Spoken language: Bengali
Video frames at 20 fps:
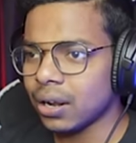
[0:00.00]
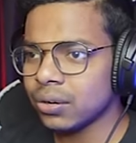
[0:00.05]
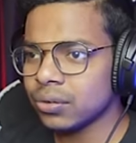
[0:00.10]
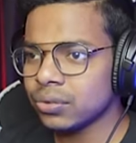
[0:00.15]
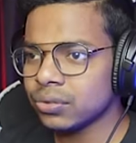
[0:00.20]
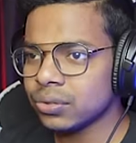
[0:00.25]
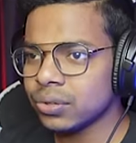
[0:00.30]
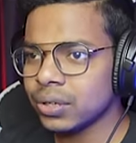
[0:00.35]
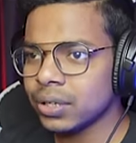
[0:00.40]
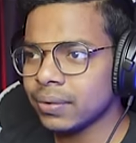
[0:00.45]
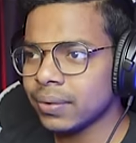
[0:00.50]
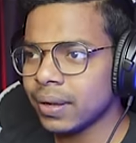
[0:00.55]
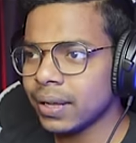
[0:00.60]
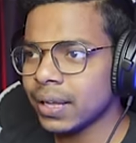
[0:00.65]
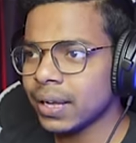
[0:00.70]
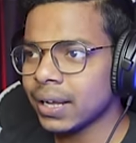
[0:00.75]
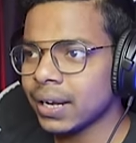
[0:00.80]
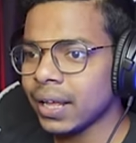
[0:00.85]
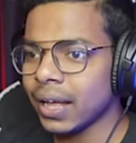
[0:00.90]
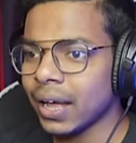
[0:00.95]
আলু তো নেই ভাই
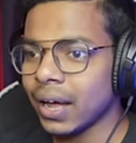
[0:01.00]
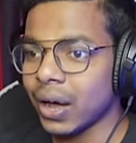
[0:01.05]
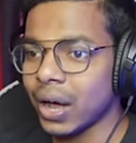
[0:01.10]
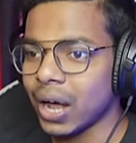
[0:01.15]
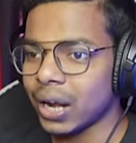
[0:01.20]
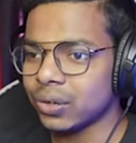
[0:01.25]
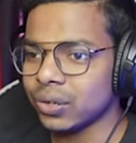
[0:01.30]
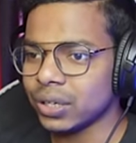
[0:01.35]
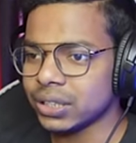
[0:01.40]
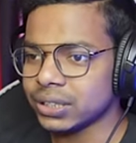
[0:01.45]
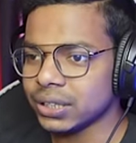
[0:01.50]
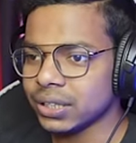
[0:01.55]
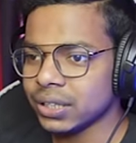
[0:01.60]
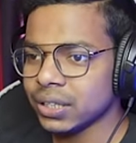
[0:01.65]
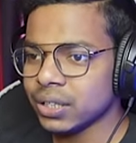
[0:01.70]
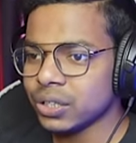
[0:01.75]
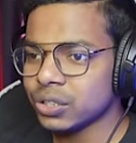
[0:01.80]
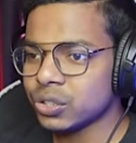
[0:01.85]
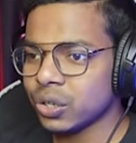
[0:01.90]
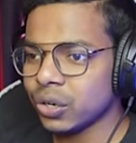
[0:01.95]
এখানে আলু আছে
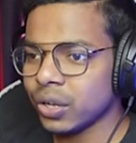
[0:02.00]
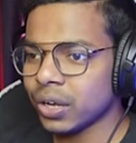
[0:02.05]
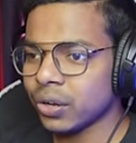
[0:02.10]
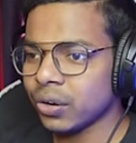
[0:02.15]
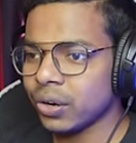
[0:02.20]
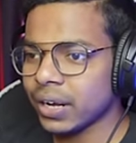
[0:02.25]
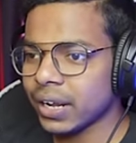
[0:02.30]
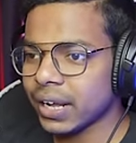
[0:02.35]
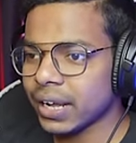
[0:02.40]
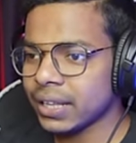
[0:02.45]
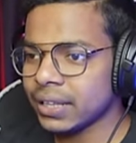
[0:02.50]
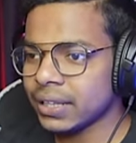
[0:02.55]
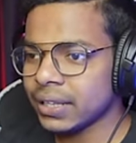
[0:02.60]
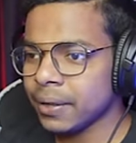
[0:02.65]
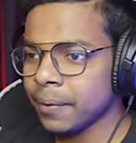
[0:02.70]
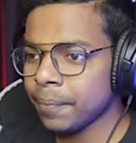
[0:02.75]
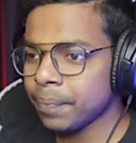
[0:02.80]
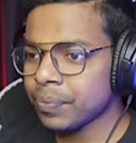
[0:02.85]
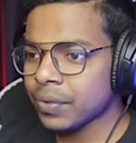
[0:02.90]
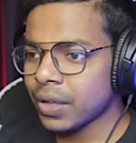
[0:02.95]
চলো এগুলো রেখে
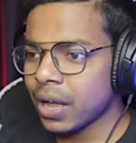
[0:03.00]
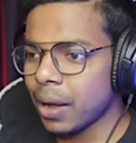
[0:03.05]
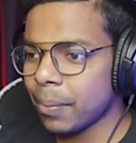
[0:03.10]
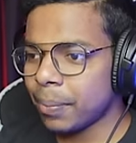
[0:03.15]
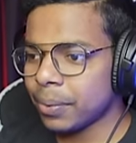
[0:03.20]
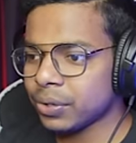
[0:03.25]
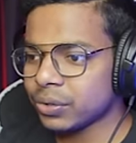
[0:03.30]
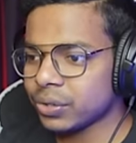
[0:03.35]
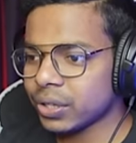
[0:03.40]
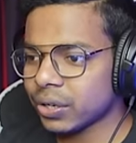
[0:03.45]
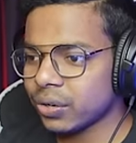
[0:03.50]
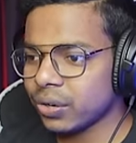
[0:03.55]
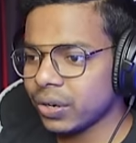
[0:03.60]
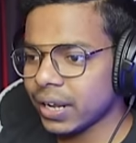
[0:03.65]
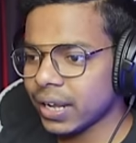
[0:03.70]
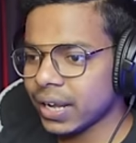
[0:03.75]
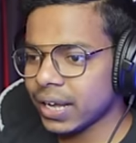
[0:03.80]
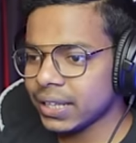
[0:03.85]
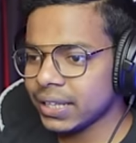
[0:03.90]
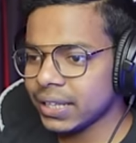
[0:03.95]
দিই আপাতত এগুলো
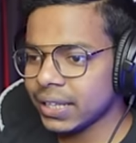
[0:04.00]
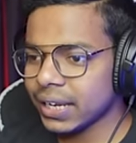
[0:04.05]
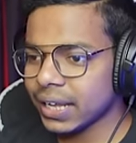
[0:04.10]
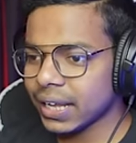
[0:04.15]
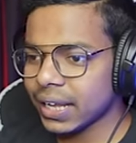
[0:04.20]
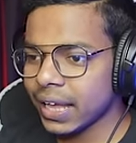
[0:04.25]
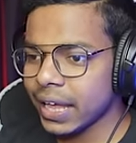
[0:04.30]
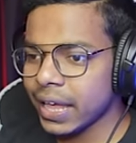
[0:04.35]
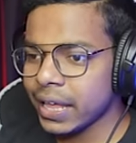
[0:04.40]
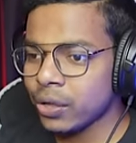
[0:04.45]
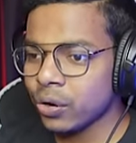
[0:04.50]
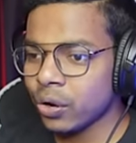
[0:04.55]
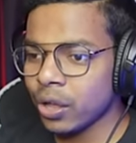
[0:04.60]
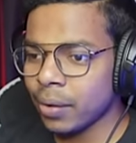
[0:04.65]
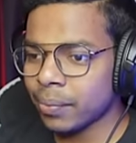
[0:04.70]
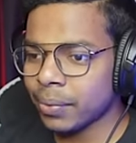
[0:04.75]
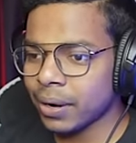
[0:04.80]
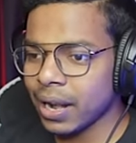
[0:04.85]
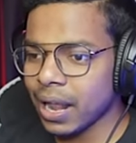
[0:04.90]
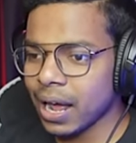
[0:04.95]
রেখে দিই রেখে এইগুলো
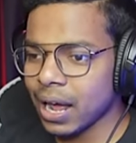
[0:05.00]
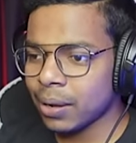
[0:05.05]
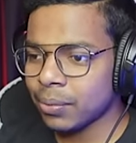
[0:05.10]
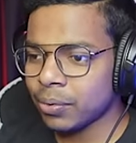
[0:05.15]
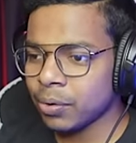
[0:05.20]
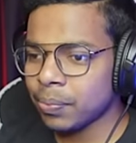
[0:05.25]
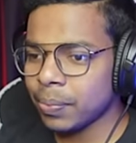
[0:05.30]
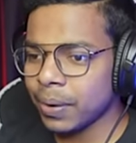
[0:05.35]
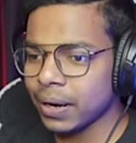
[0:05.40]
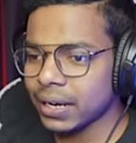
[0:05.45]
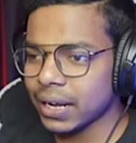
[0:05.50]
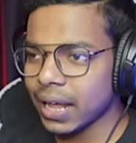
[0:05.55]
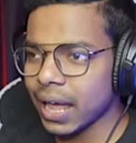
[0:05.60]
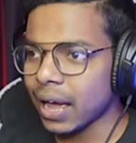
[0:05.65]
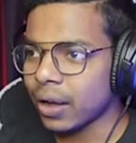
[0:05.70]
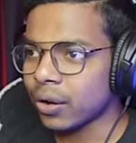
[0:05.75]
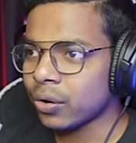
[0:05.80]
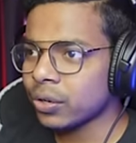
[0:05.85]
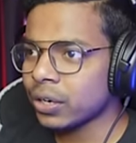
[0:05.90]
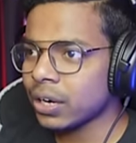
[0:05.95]
আমরা লাগাবো বাট
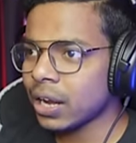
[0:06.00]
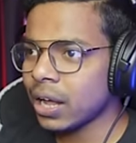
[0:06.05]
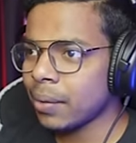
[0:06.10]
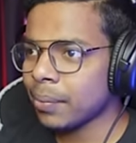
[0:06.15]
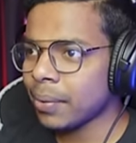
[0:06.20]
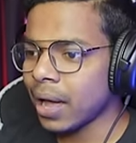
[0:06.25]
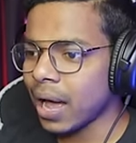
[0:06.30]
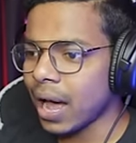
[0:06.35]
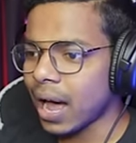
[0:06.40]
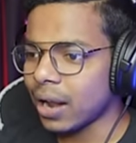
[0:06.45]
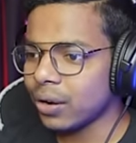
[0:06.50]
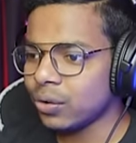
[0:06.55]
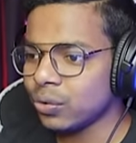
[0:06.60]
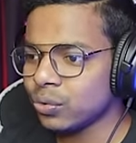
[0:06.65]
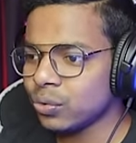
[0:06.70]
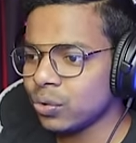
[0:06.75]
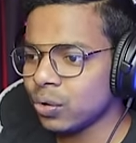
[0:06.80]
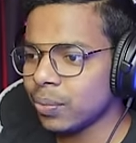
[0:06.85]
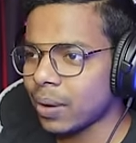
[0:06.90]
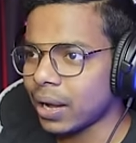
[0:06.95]
এখন না আমরা
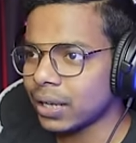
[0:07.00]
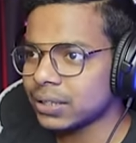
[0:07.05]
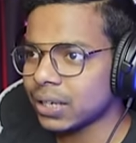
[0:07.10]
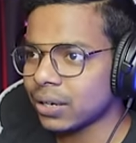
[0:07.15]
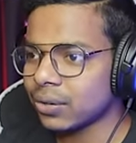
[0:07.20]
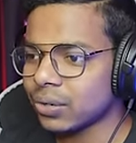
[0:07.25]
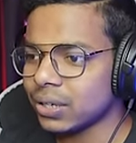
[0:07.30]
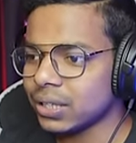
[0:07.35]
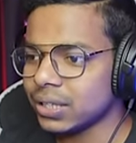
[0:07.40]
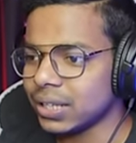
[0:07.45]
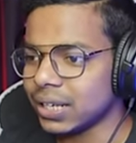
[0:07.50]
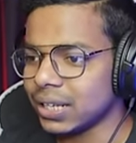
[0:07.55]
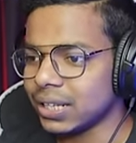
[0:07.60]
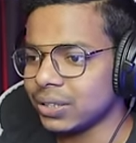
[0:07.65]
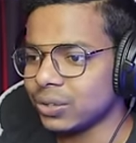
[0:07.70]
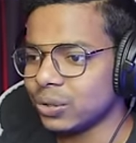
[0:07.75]
আলুগুলো ভাজা করে দিয়ে